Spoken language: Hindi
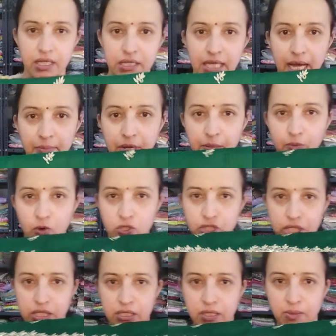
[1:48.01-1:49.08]
दामन
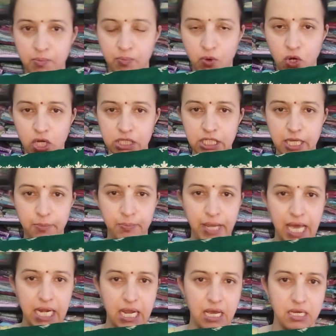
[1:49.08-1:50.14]
पोर्शन बहुत ही
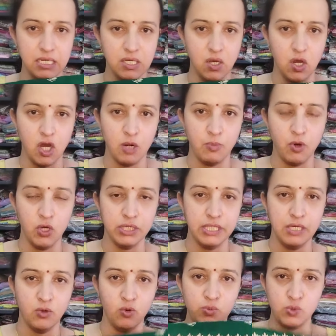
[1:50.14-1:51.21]
प्यारा और बहुत ही
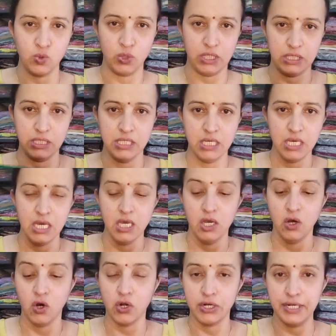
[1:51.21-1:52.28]
खूबसूरत
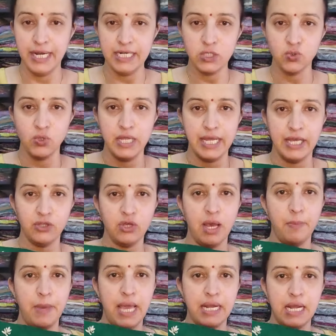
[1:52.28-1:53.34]
और रेट सुनेंगे तो
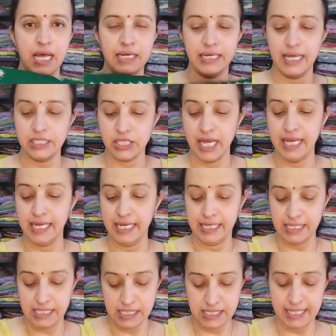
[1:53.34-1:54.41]
आप हैरान रह जाएंगे
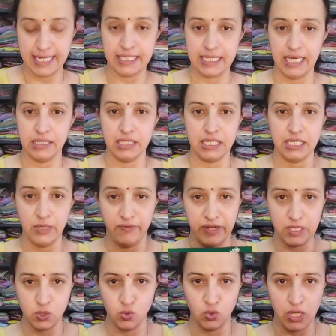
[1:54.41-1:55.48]
कि इस रेट के अंदर ये
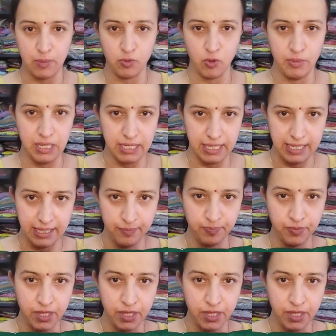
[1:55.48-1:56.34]
वाले सूट आपको मिल रहे हैं